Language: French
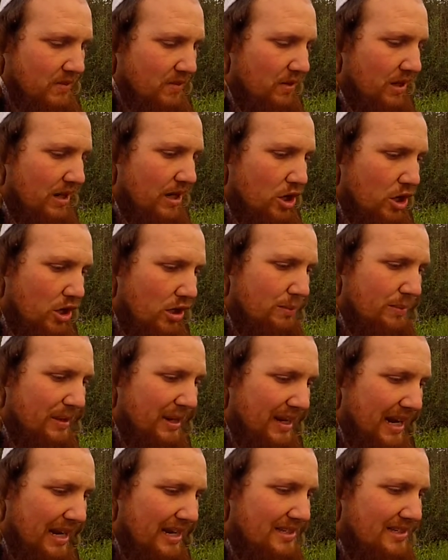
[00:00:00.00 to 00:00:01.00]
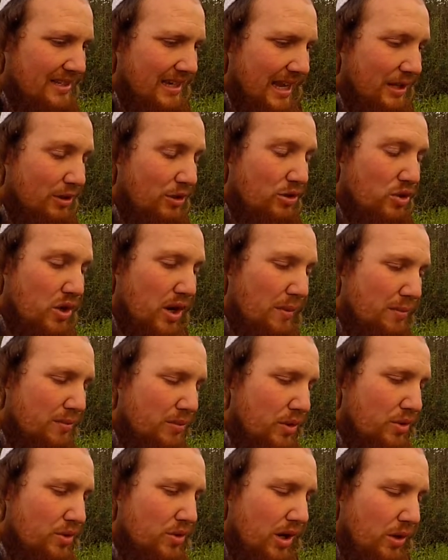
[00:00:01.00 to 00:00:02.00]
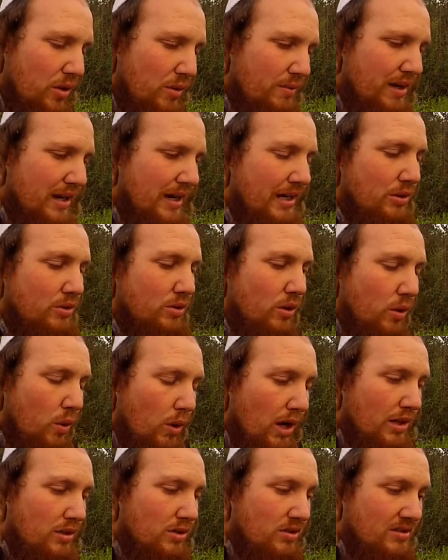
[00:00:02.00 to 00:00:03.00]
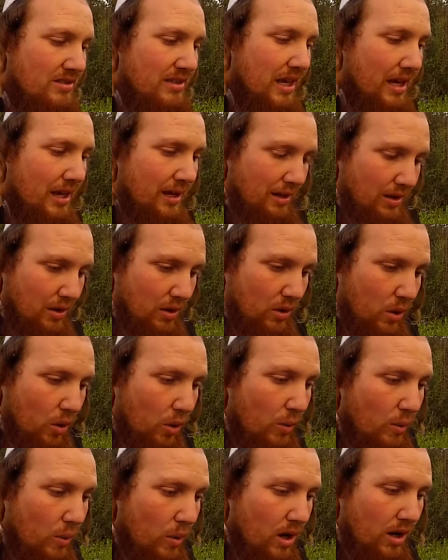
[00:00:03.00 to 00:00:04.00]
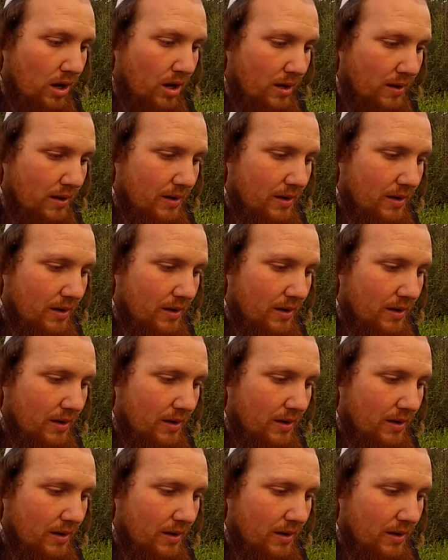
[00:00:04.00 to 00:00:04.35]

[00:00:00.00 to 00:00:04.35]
Veliot Bechlal Israël, que tu as le mérite de croire dans ça au moins.